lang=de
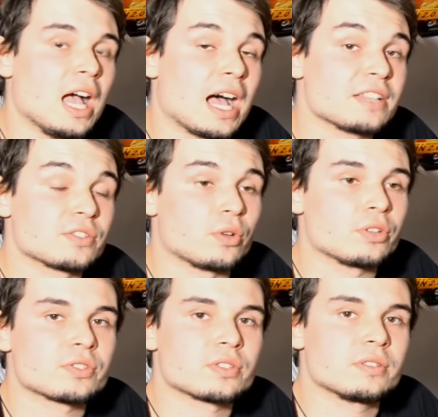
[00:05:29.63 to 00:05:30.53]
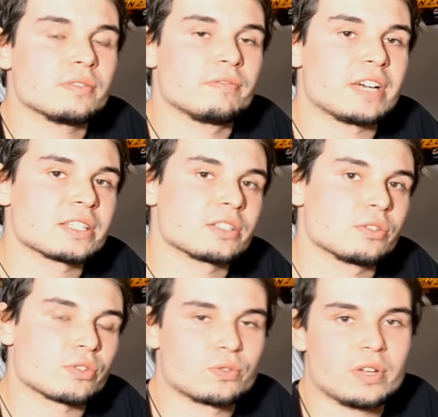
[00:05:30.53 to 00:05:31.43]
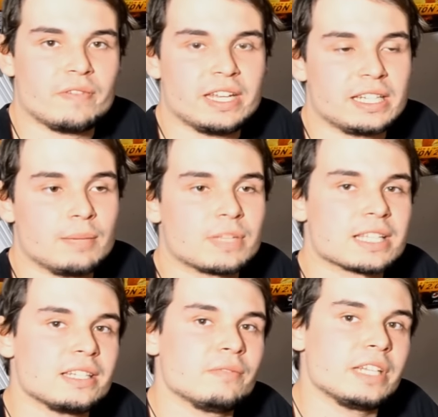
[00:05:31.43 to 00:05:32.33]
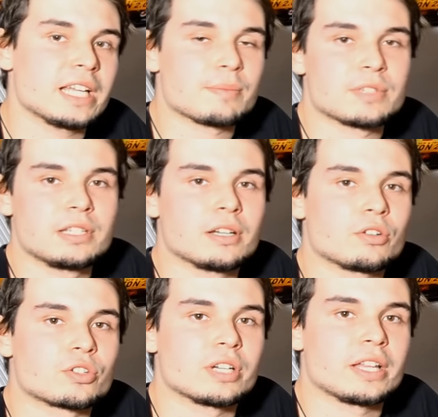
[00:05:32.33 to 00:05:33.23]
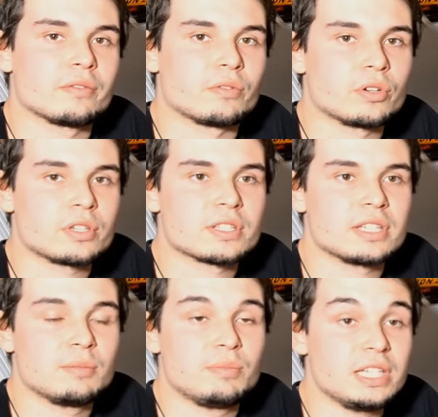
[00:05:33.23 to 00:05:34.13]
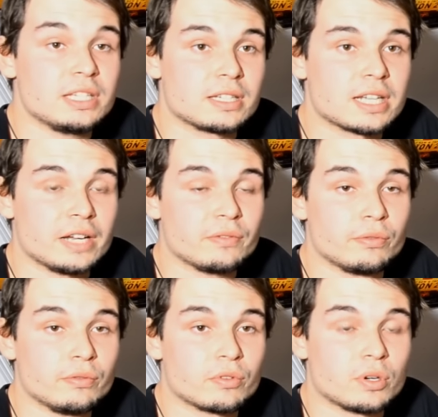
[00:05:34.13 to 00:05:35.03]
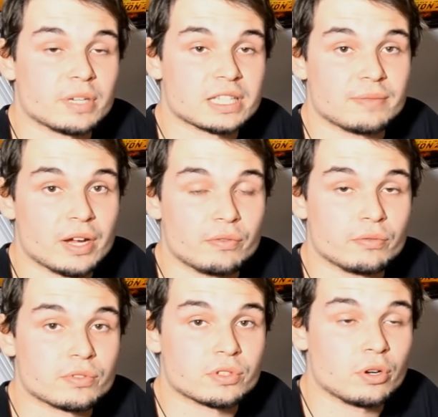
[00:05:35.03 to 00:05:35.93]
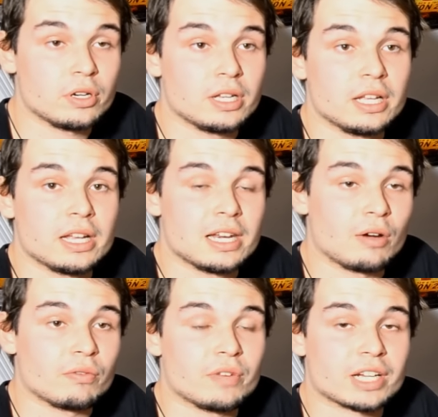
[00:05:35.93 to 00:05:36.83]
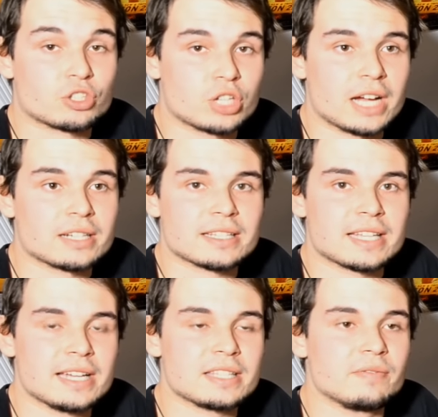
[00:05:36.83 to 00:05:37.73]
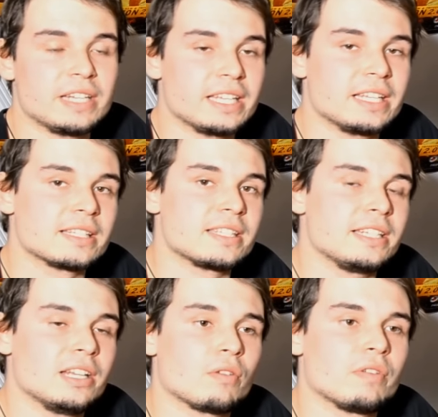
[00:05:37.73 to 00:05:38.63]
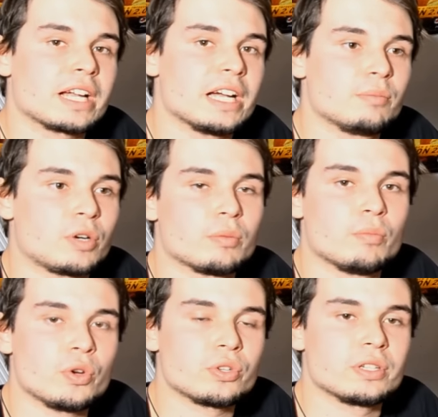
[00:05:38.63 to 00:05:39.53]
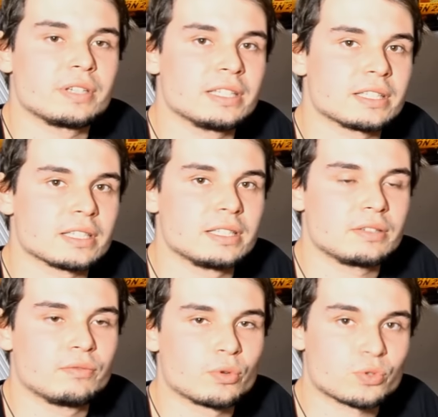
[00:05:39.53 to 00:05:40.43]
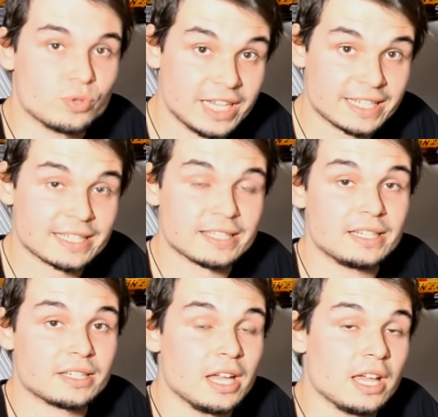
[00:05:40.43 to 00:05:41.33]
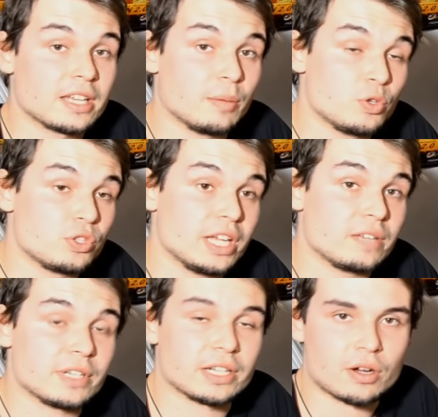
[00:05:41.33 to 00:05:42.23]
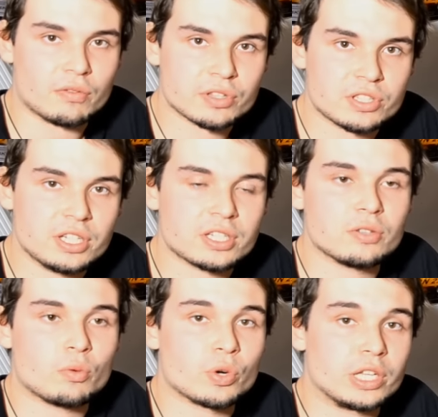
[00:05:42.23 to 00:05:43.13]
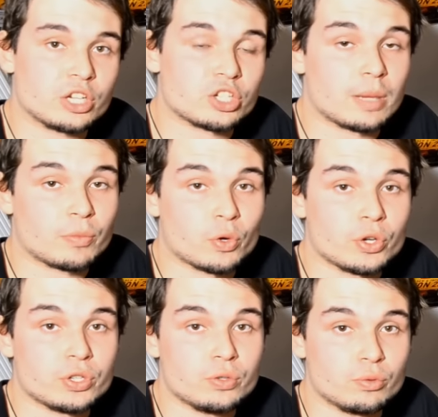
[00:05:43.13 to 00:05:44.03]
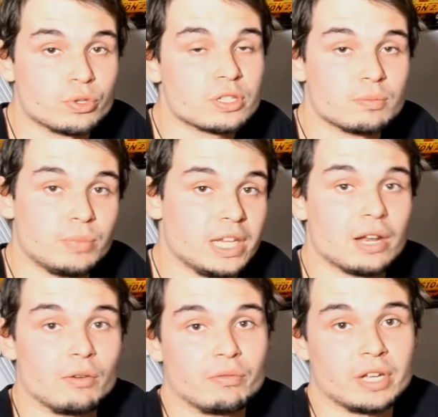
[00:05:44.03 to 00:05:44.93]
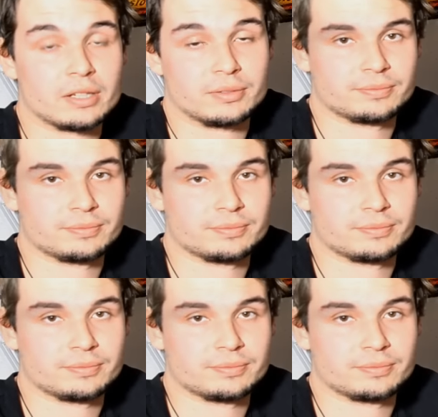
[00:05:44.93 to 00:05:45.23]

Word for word: Ansonsten, was es noch zu erwähnen gibt, das Invin, ihr habt es sicher auch schon an der Front gesehen, bietet kein 5,25 Zoll Laufwerksschacht. Das heißt, wenn ihr hier ein CD-Laufwerk einbauen möchtet, das, funktioniert das nicht. Da müsst ihr entweder drauf verzichten oder ihr schnappt euch ein USB-Laufwerk.